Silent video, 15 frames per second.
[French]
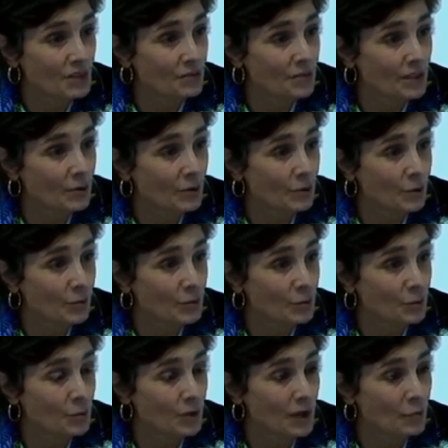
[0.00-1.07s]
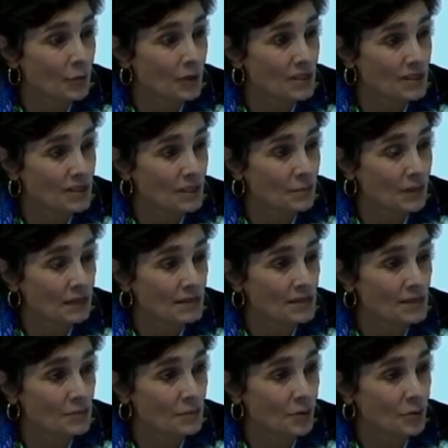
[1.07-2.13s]
que plus de la moitié des
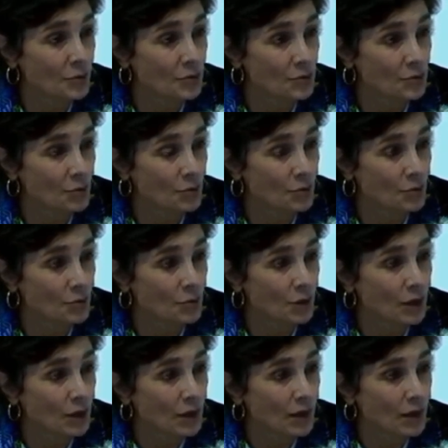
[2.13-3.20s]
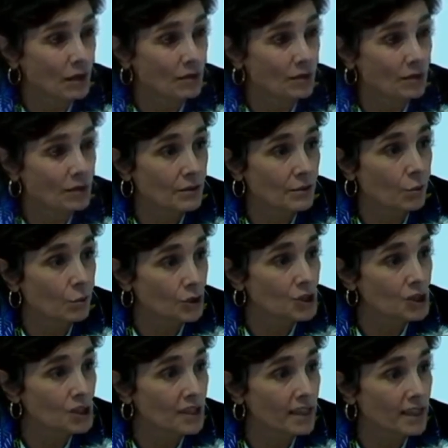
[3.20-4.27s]
participants sont
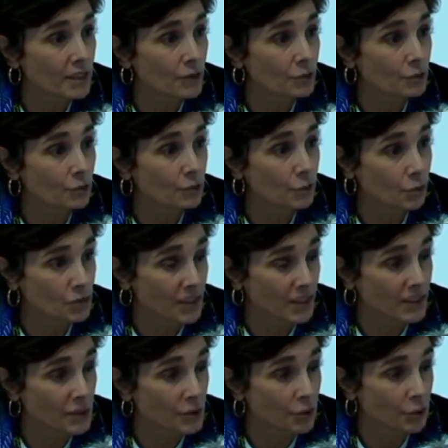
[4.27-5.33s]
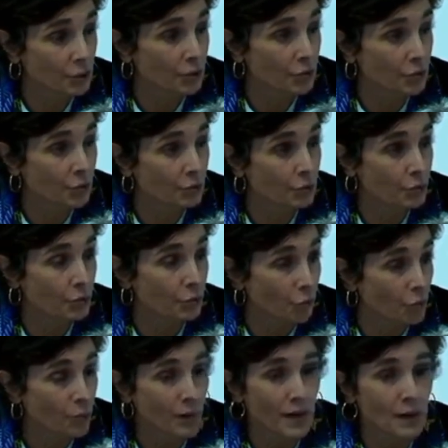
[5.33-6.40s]
originaires d'une concertation que notre
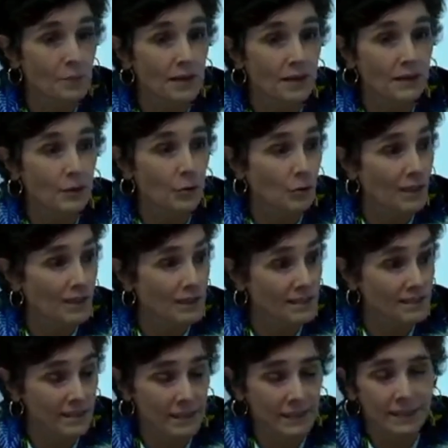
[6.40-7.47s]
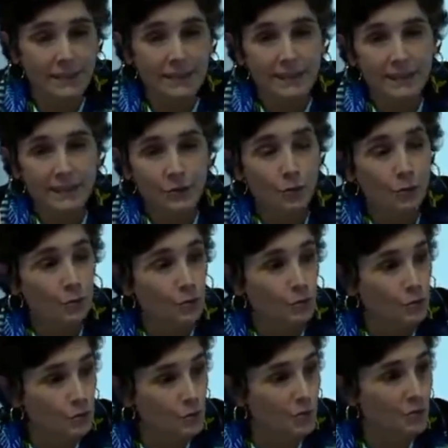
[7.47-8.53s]
groupe à la mairie a organisée. Donc
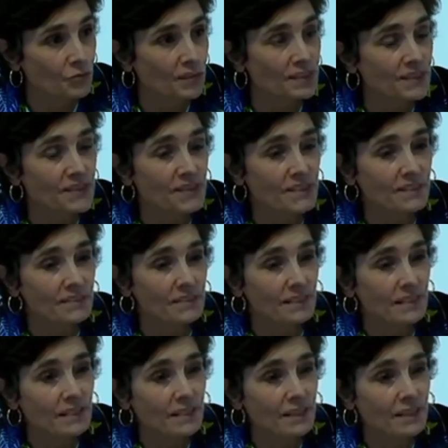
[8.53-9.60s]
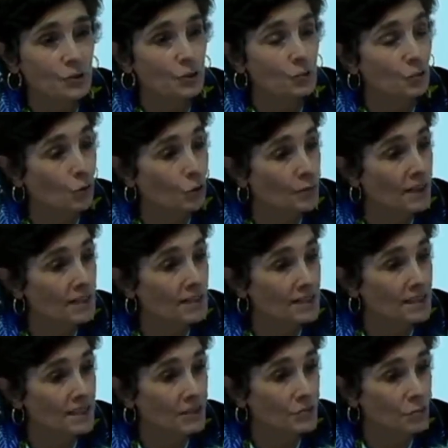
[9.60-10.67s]
je m'en félicite et je vous remercie
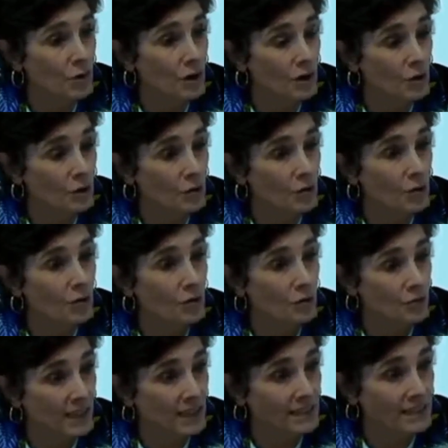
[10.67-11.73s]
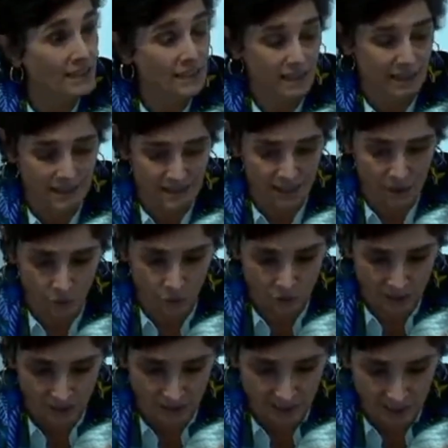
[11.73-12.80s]
d'avoir euh, versé à cette
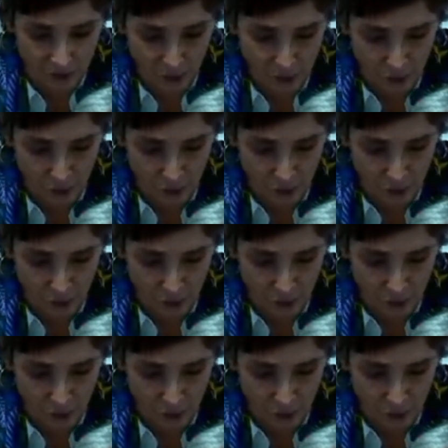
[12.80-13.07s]
concertation